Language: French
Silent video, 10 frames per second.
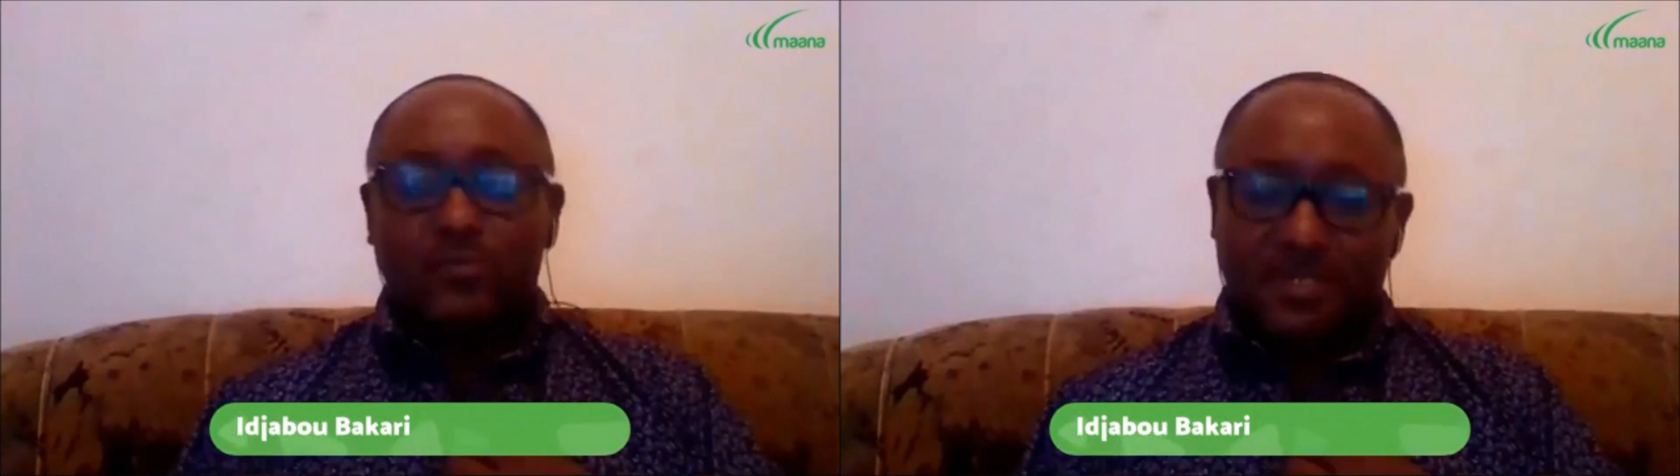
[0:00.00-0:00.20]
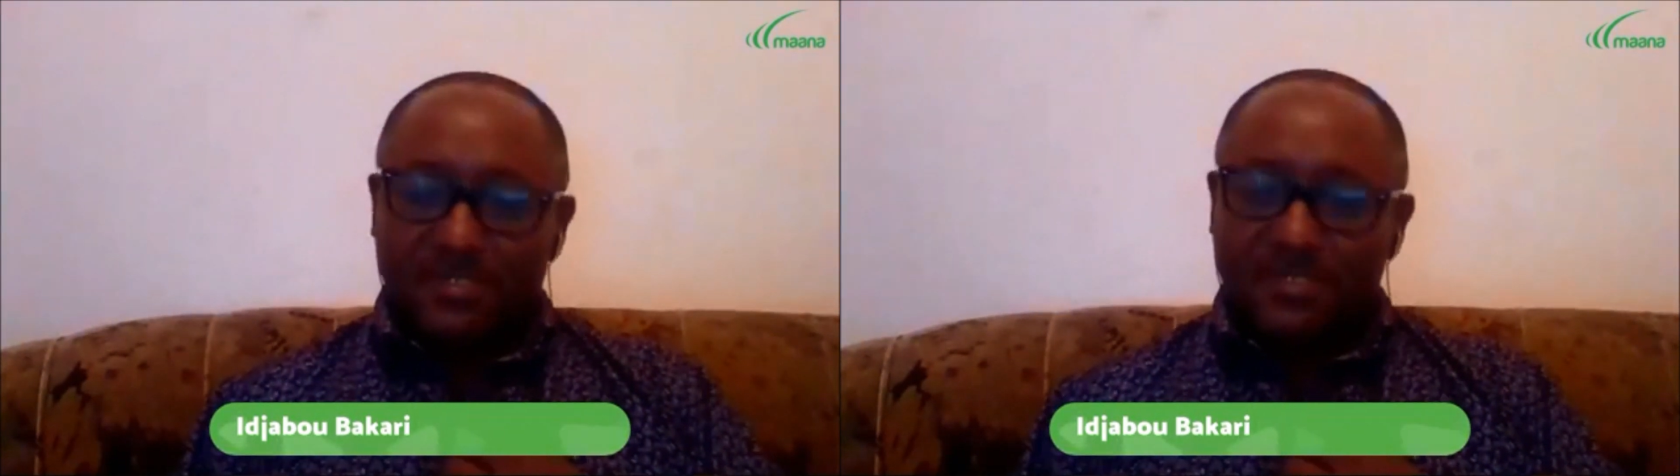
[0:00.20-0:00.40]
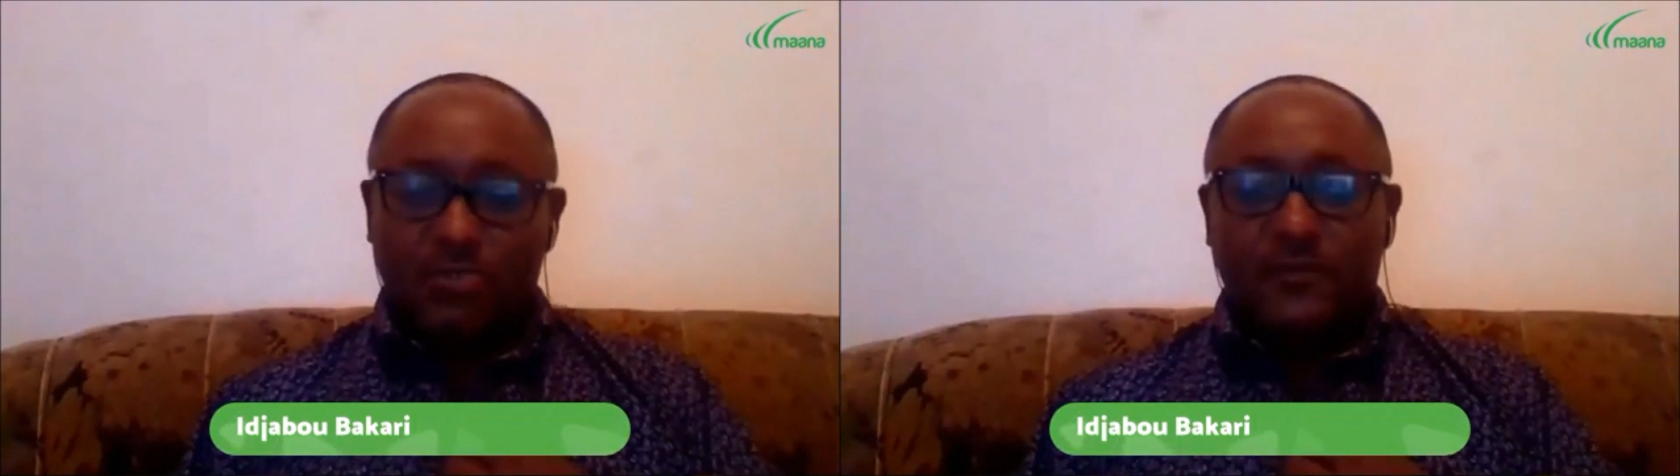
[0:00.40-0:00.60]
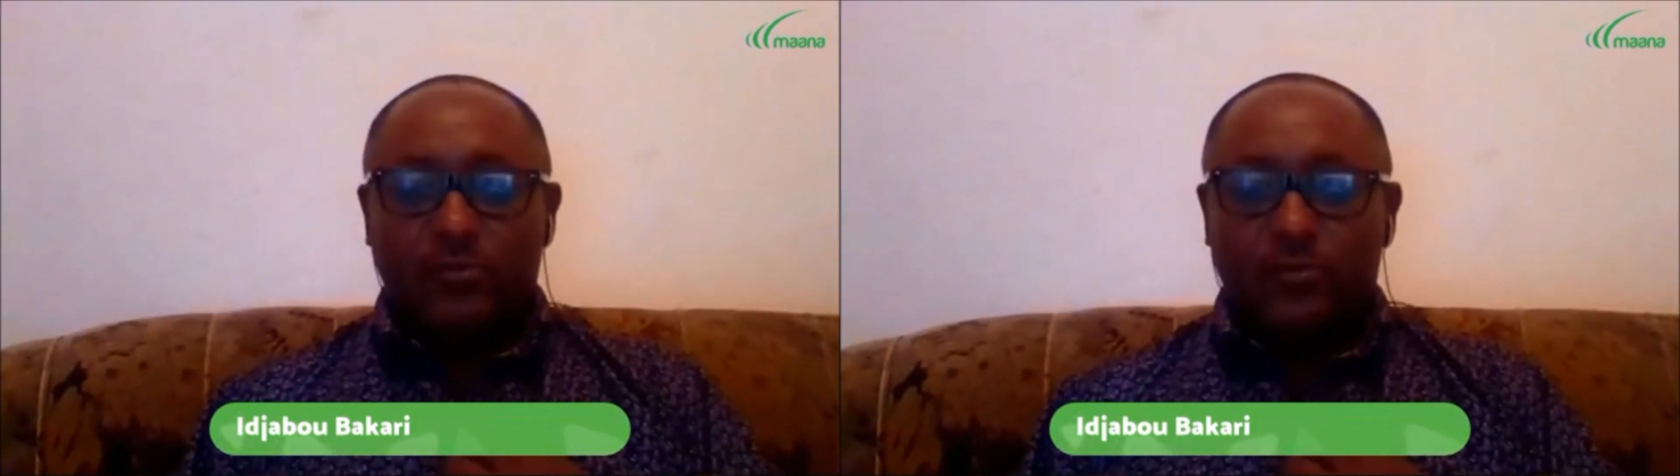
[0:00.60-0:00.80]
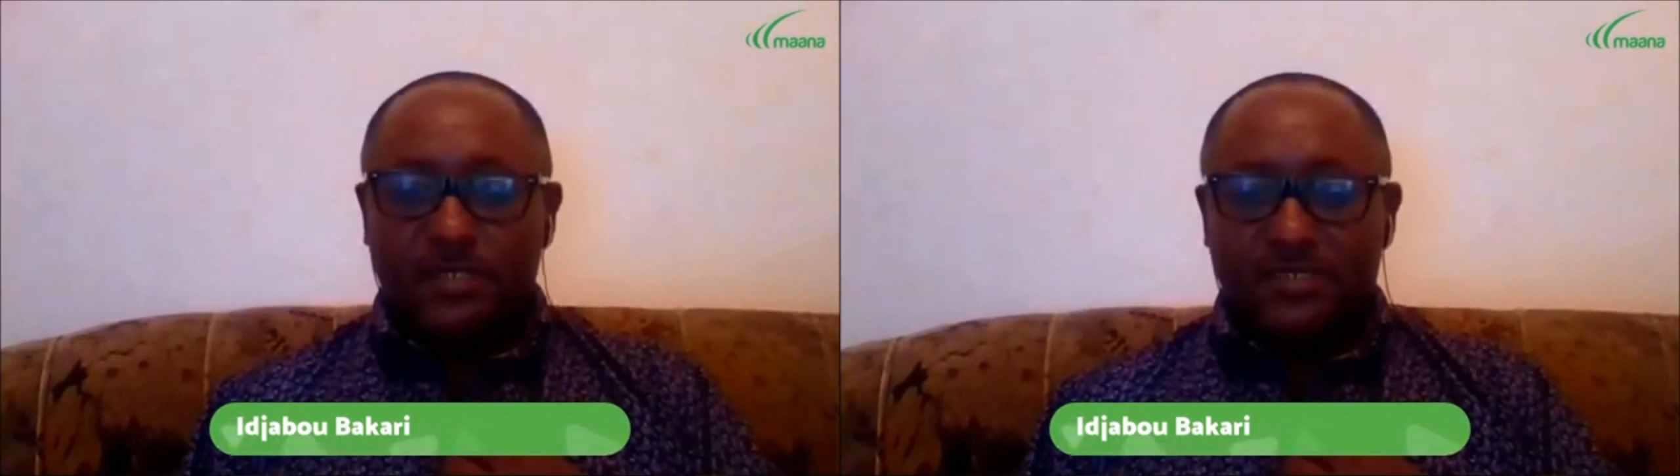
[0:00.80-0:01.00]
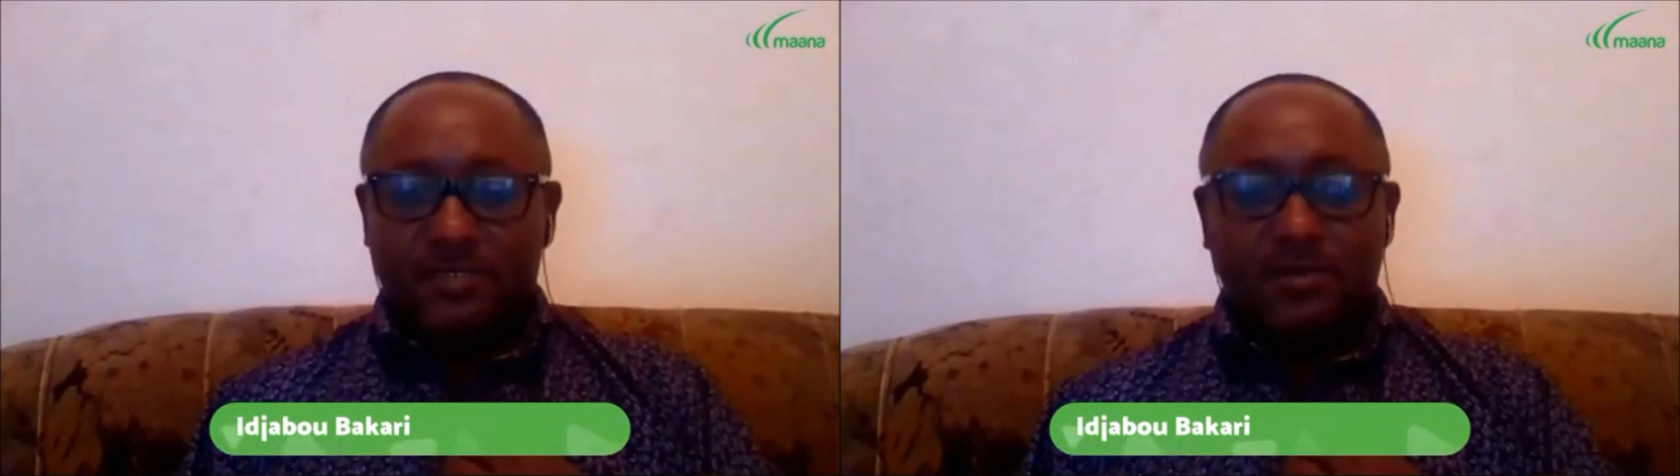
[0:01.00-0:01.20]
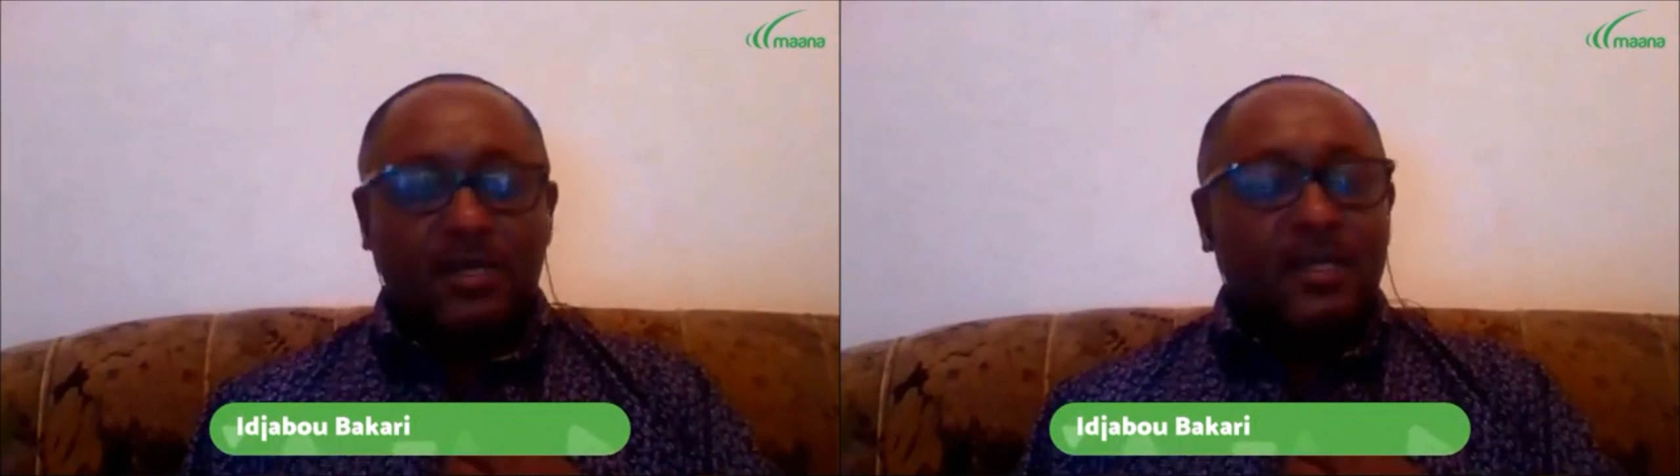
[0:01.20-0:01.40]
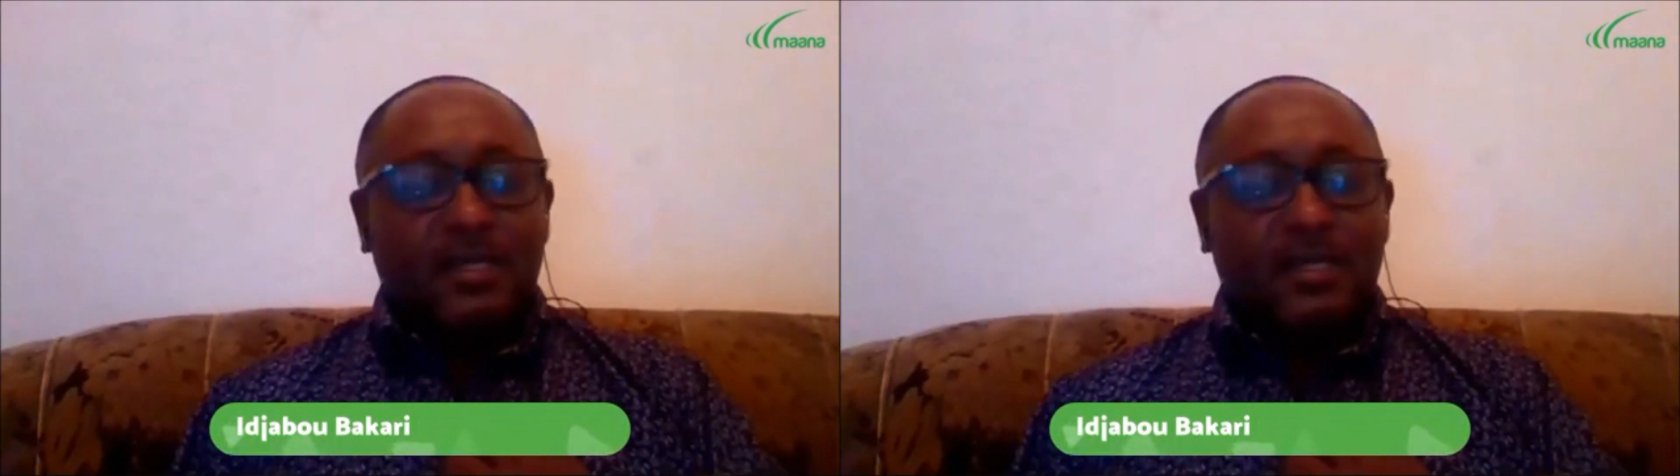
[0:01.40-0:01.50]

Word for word: contradiction avec le président.